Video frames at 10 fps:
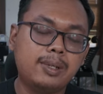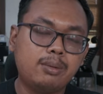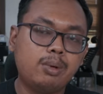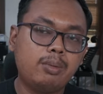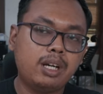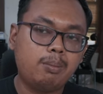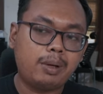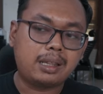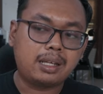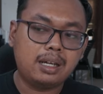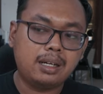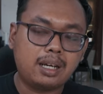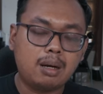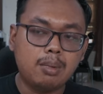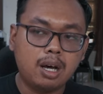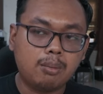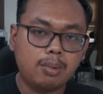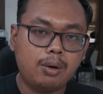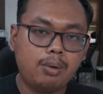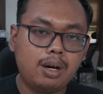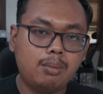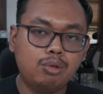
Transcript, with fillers: tiba-tiba mendapatkan kabar bahwa